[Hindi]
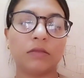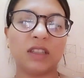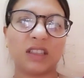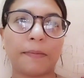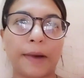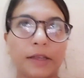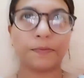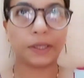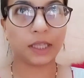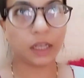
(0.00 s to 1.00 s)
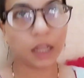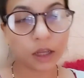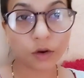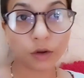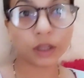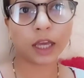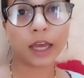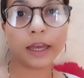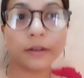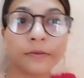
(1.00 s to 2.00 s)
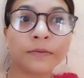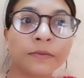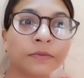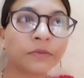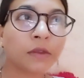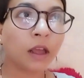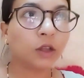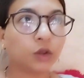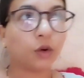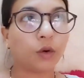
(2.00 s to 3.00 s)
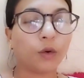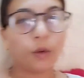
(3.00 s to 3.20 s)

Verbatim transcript: जिसके पास पैसे नहीं होते हैं तो